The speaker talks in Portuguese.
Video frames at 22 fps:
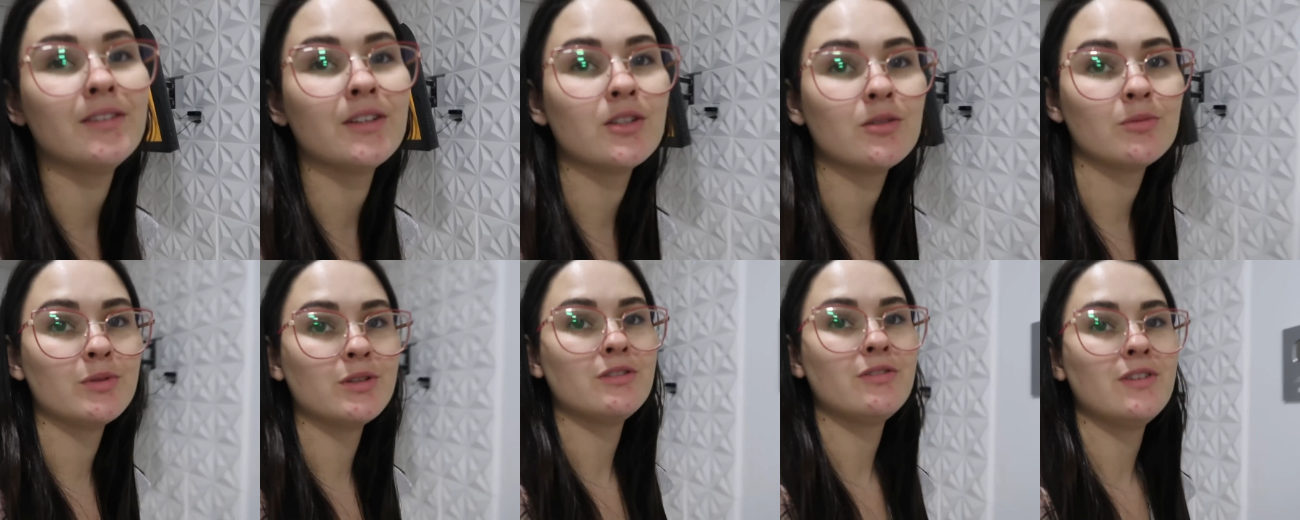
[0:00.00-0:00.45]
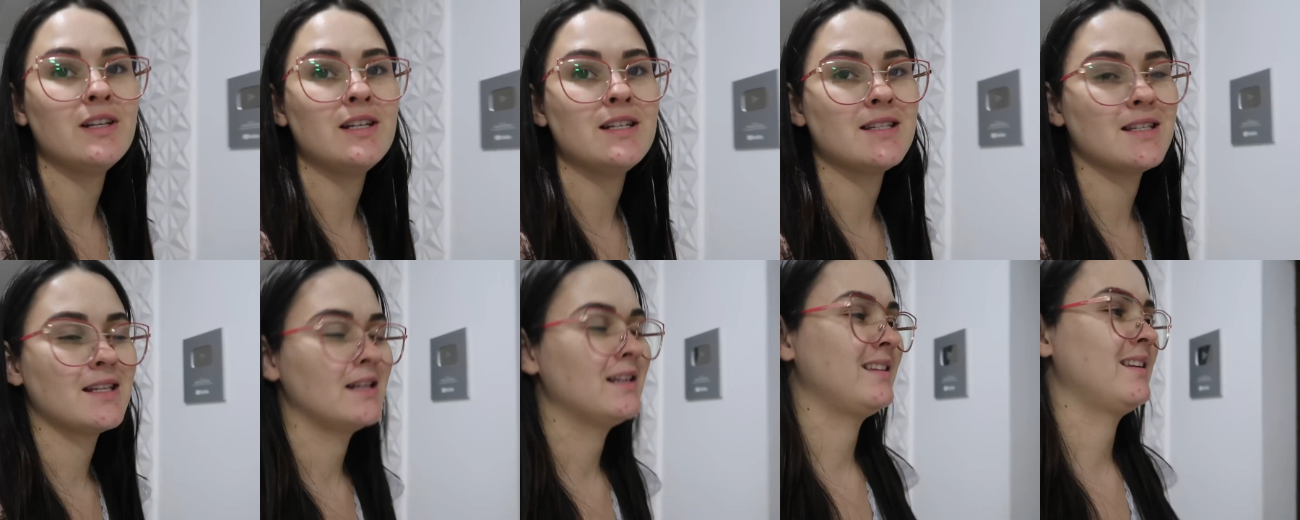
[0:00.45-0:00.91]
Fico muito
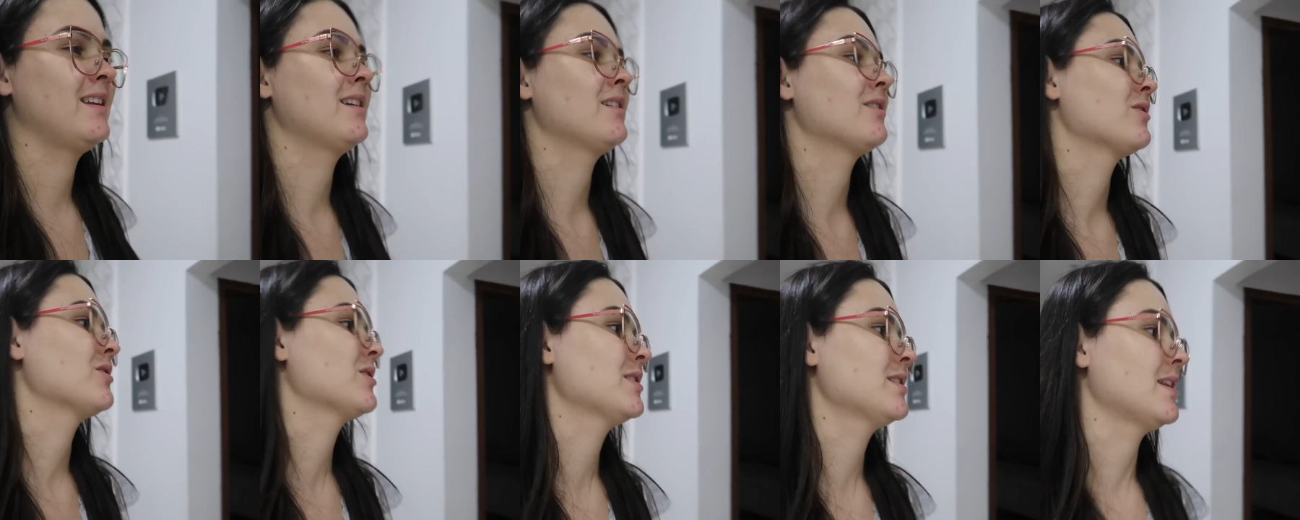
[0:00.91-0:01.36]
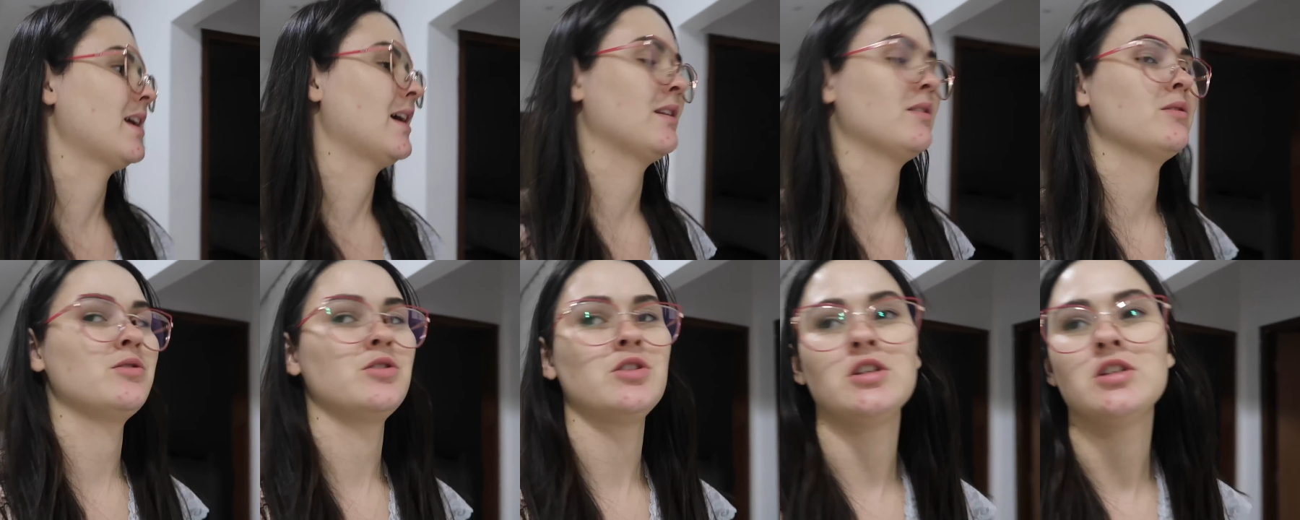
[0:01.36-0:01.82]
feliz que ele tenha
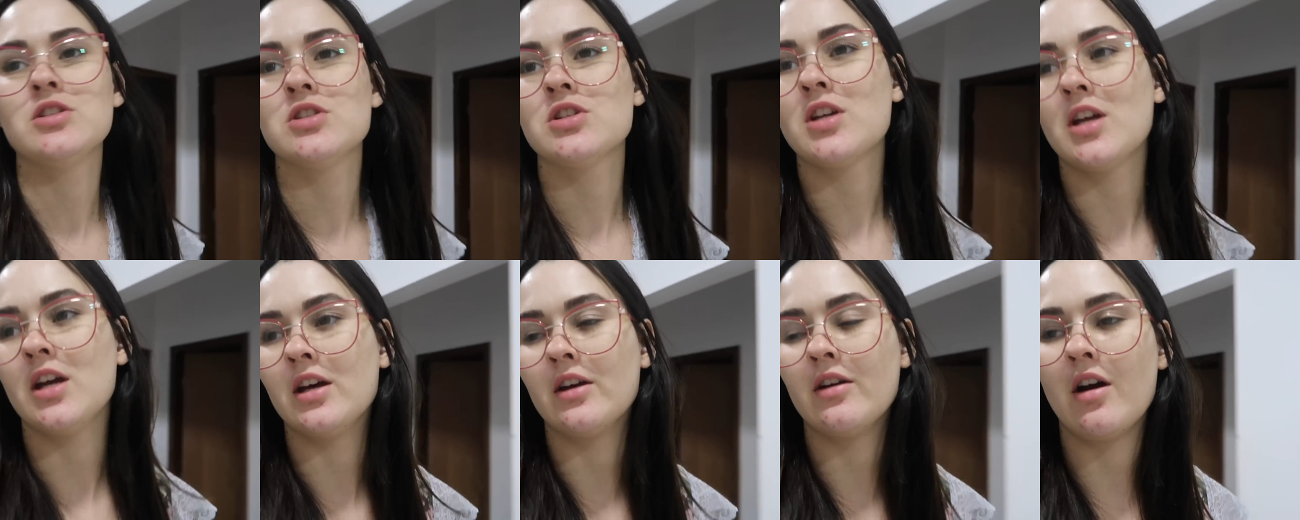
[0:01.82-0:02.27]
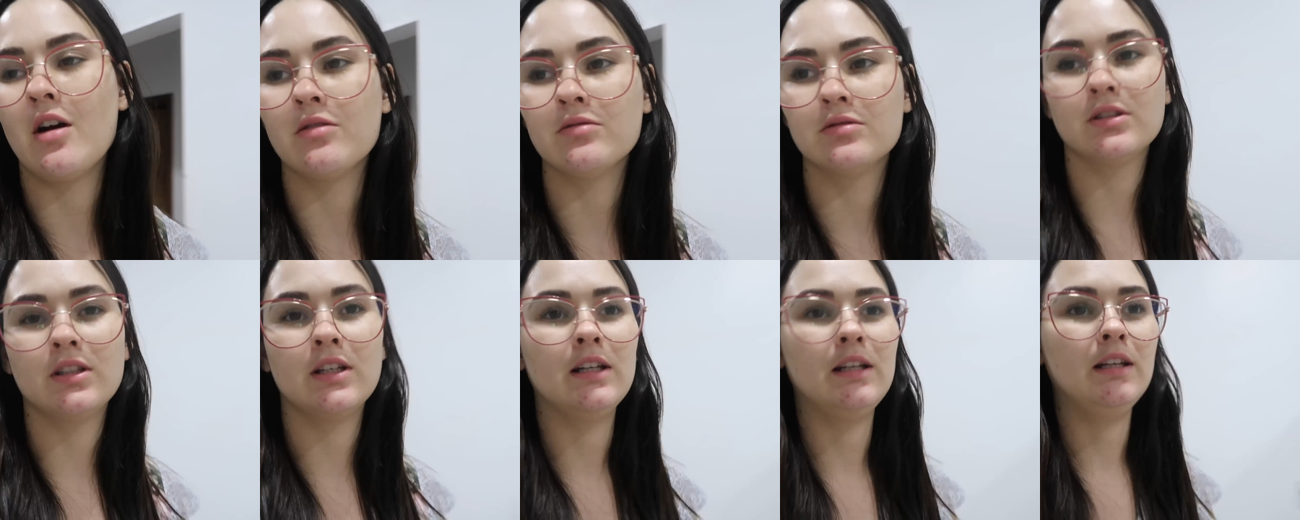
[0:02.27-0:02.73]
gostado, gente. Quero
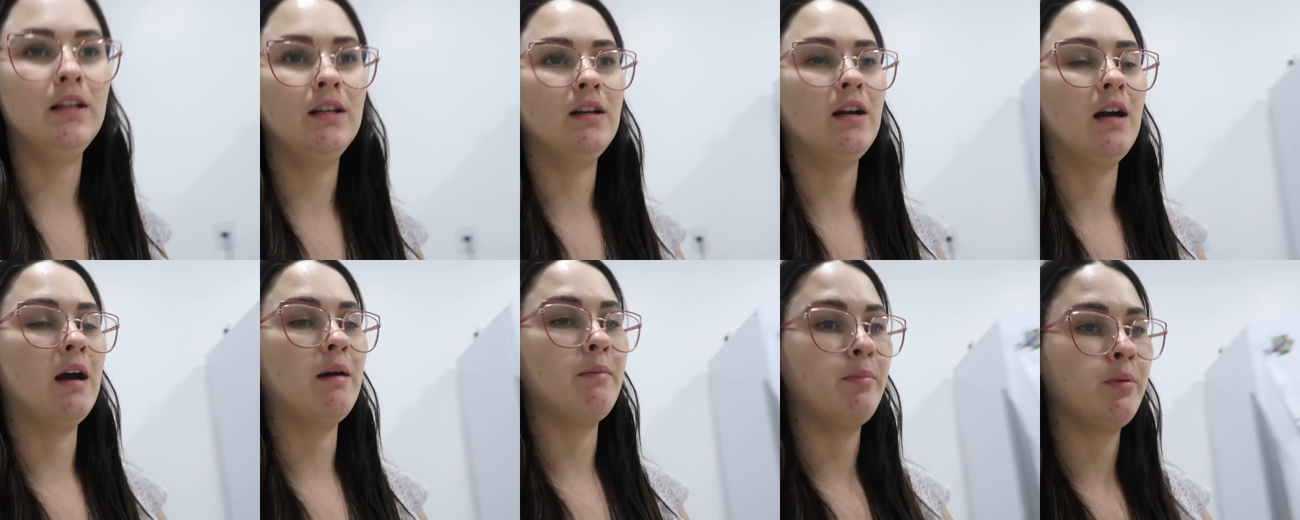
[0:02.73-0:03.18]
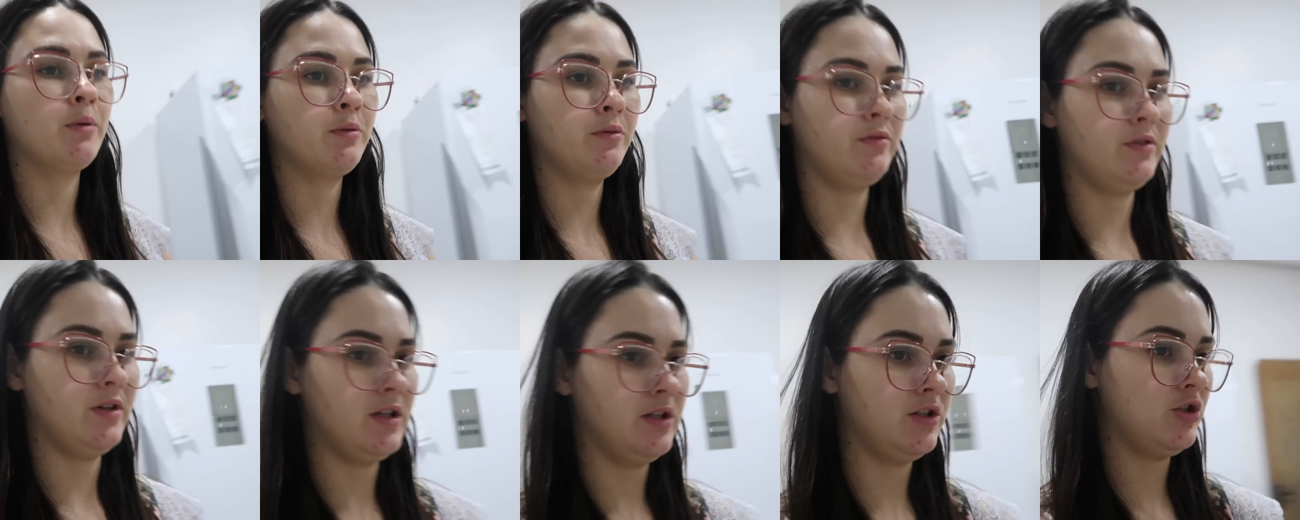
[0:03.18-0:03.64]
algo que ele
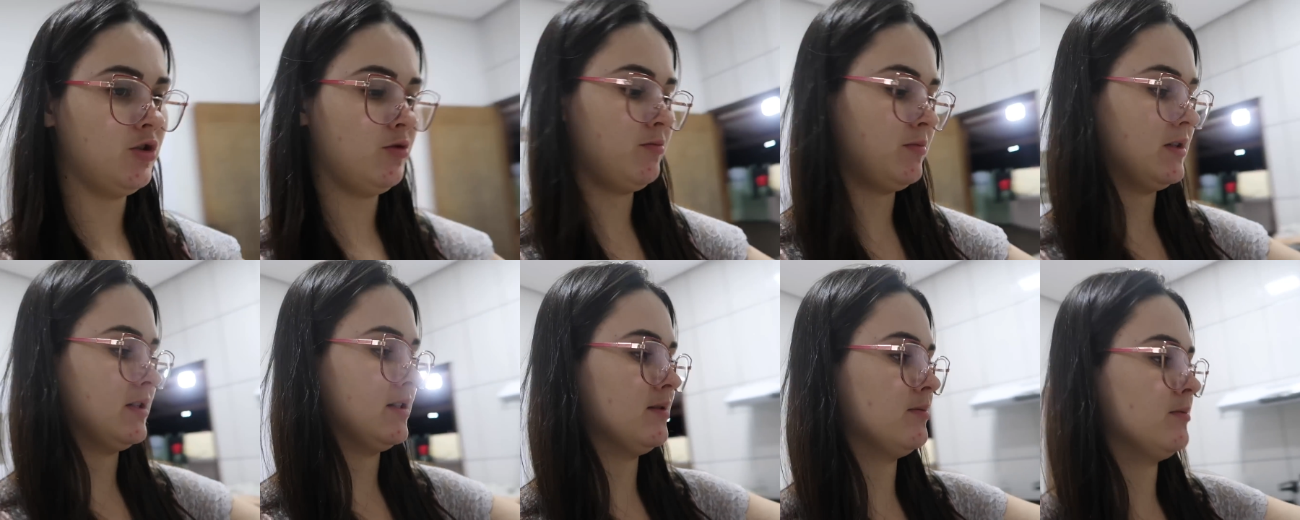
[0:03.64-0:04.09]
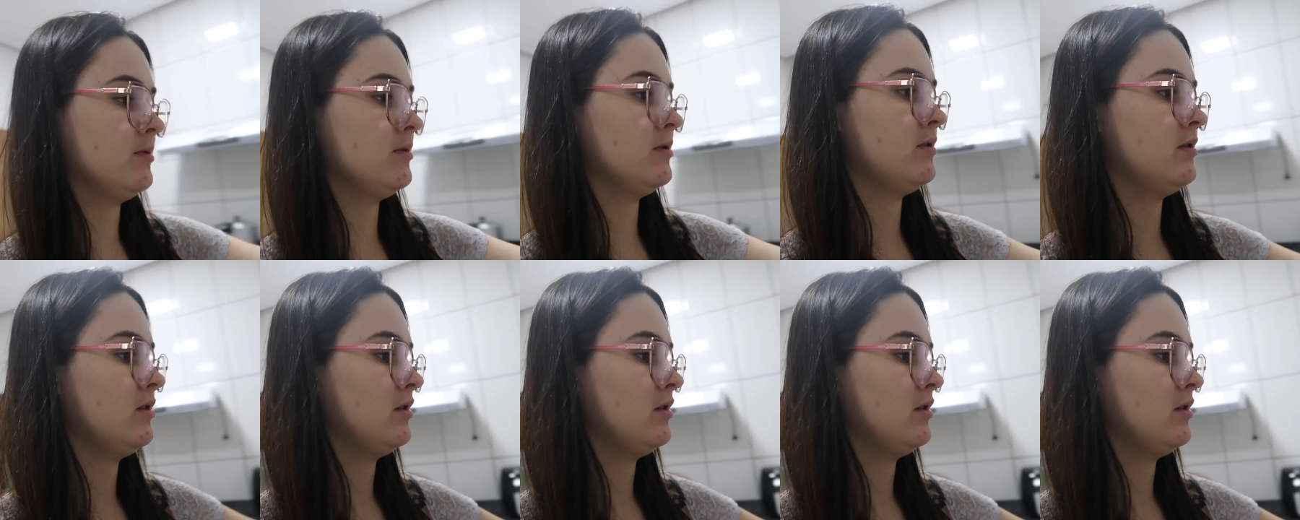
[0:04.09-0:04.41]
aproveite mesmo.